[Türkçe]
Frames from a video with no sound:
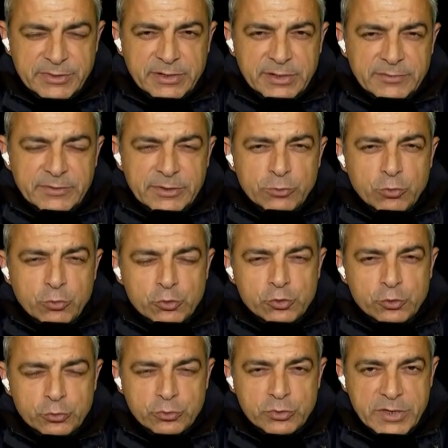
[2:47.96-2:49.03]
bir taraftan
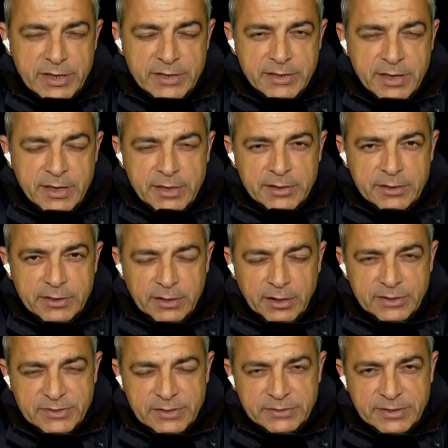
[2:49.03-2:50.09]
konuşulurken e,
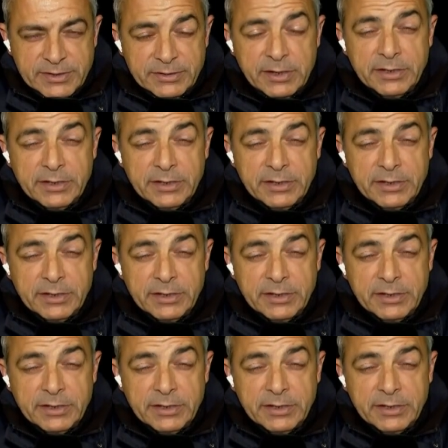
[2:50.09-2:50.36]
Azez'den